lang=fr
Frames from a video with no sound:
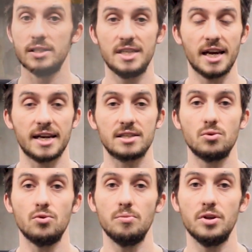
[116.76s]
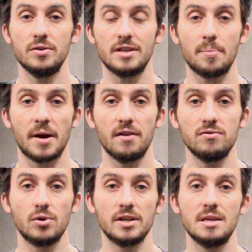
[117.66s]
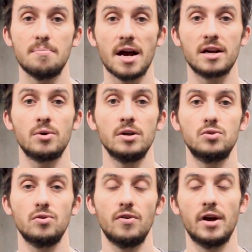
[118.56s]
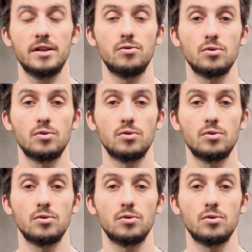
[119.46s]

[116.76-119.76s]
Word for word: Direct, une minute après, vous aurez des background to overhead.